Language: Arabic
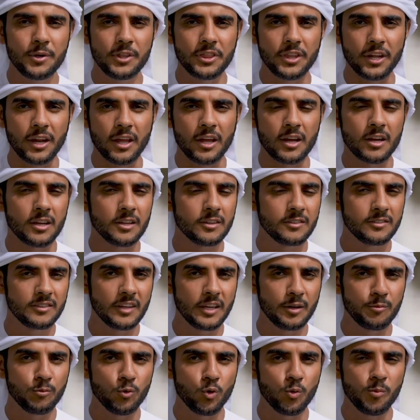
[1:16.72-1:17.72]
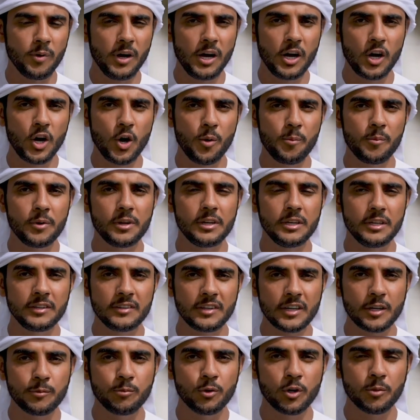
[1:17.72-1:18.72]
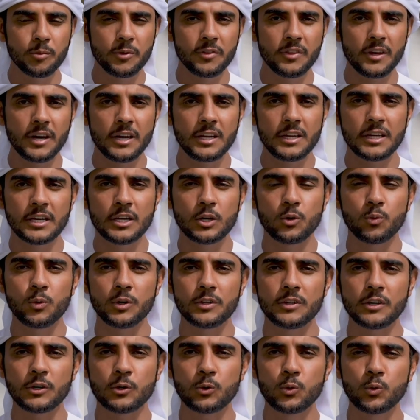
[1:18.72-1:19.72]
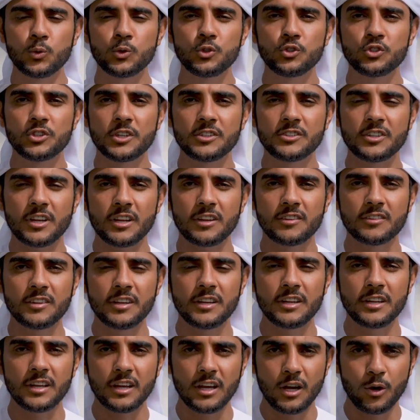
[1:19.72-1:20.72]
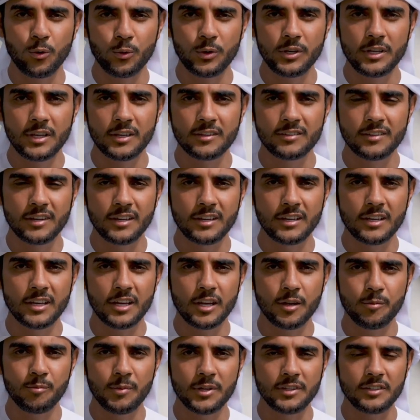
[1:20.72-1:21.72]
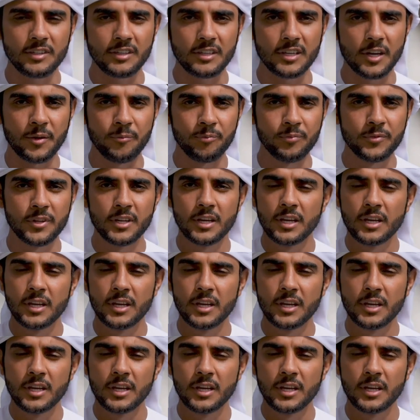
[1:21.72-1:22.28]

بذرة تنمو معهم لتكبر بذلك وتكون شجرة قوية متينة